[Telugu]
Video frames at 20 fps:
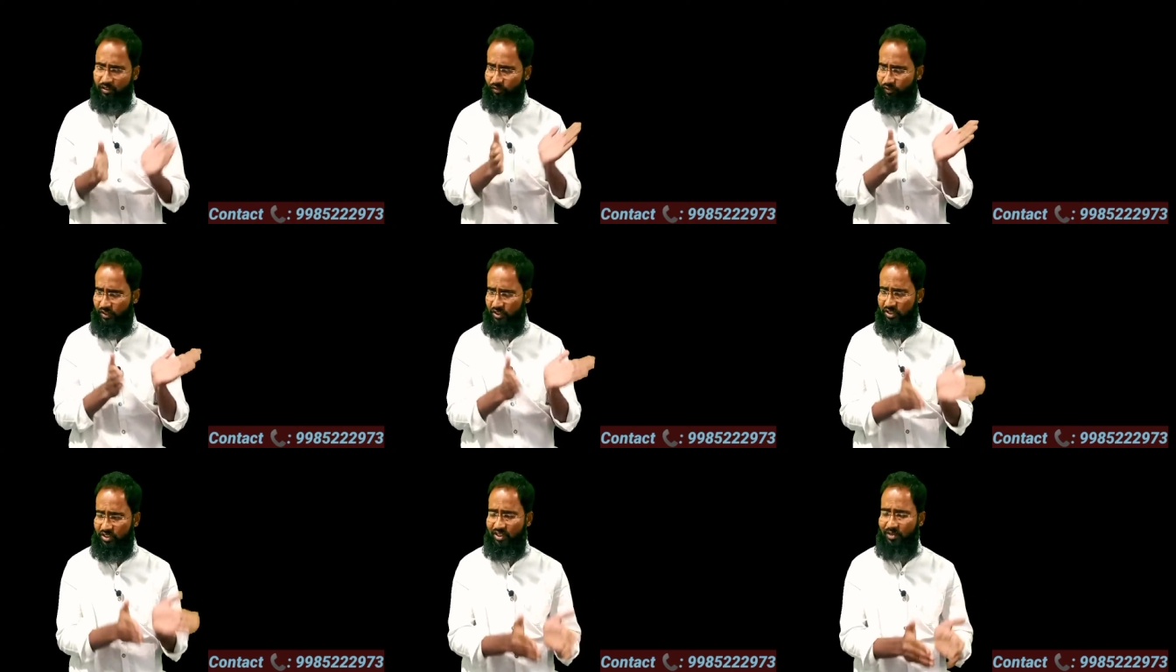
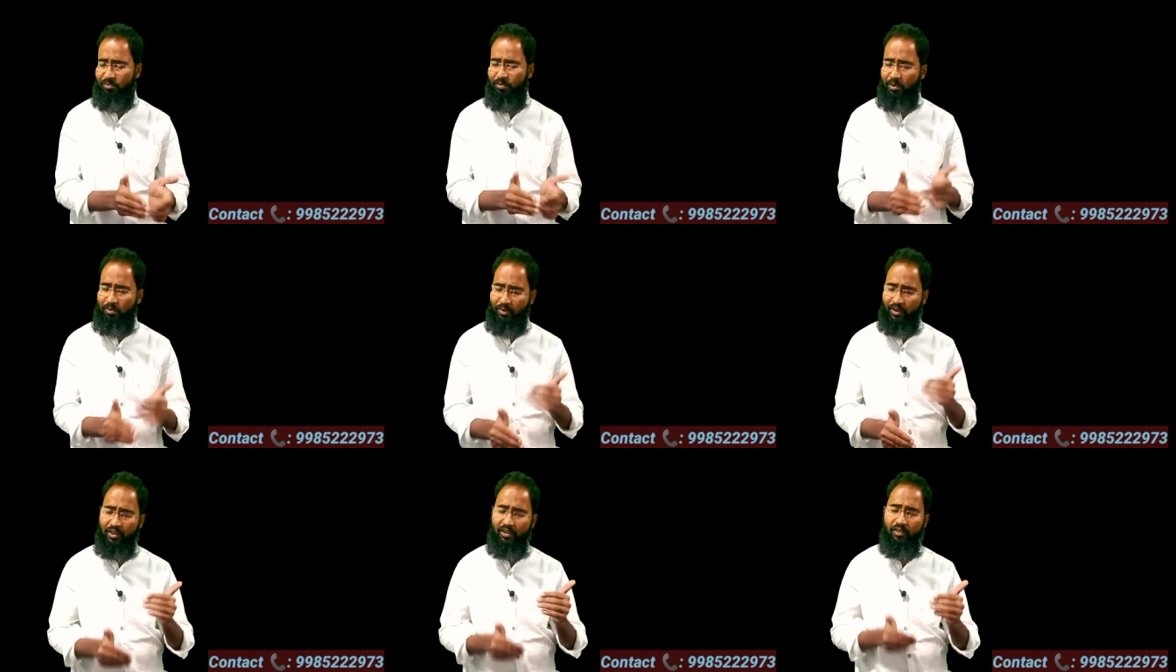ఫస్ట్ టైం
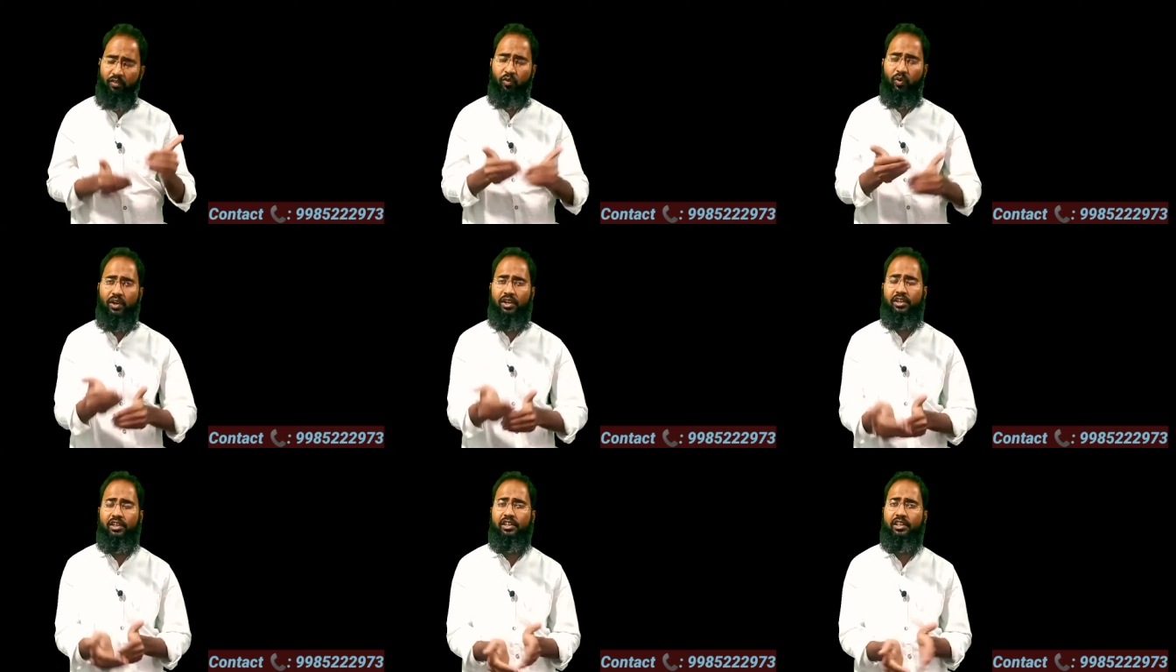మేమే
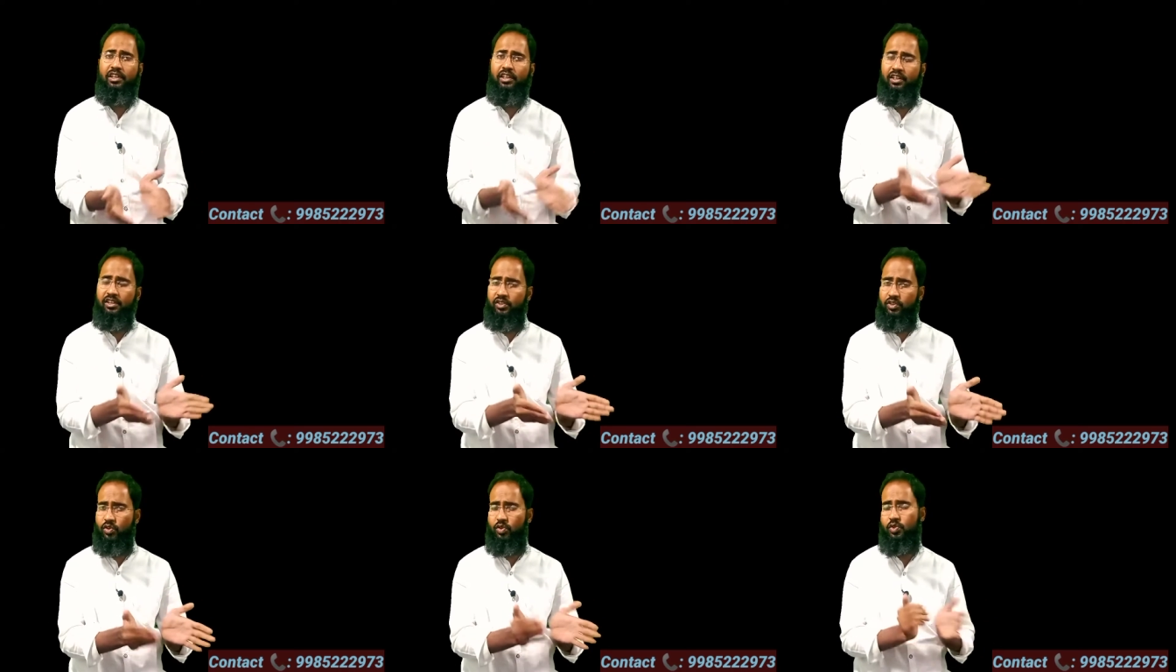వాటిని
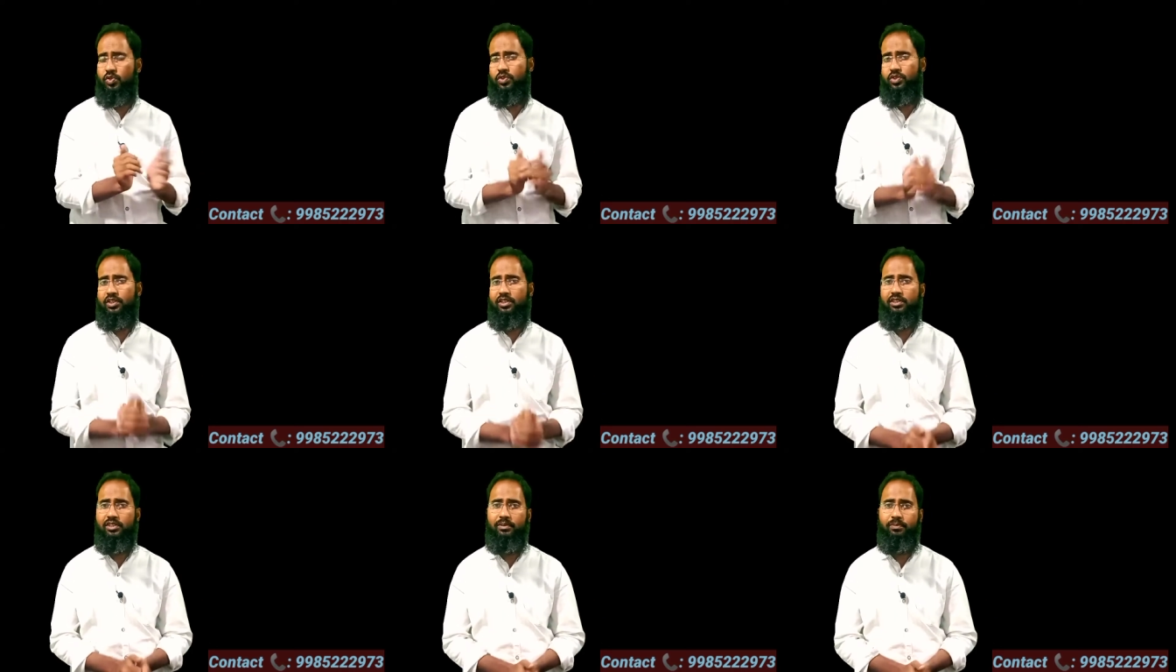ఇంట్రడ్యూస్
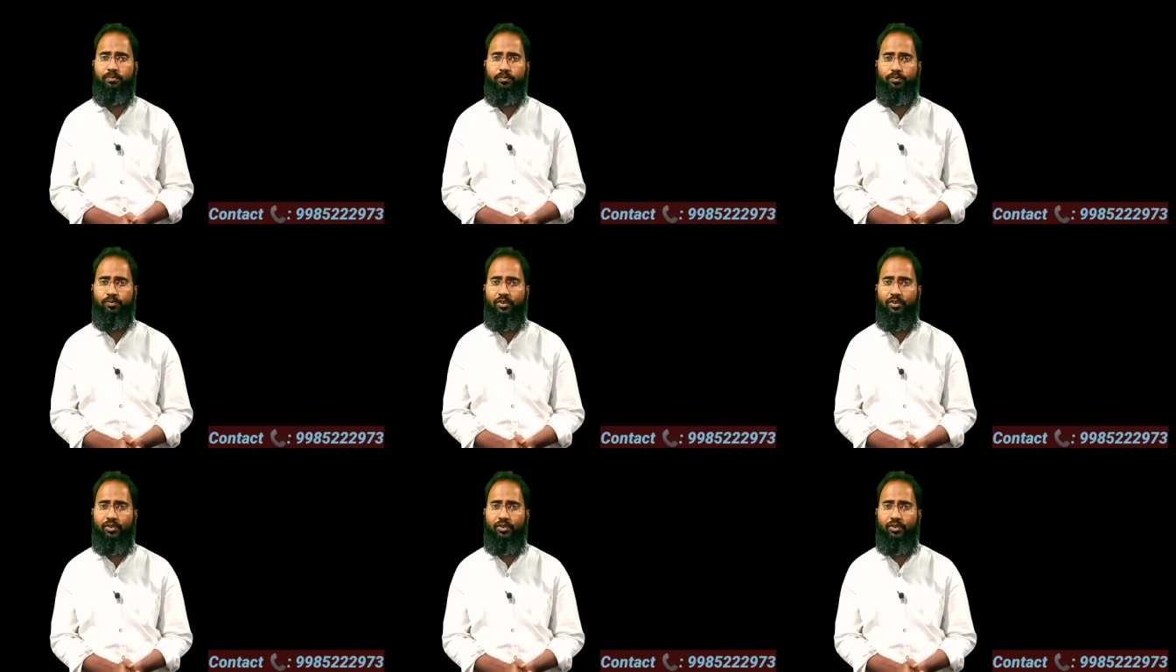చేసాం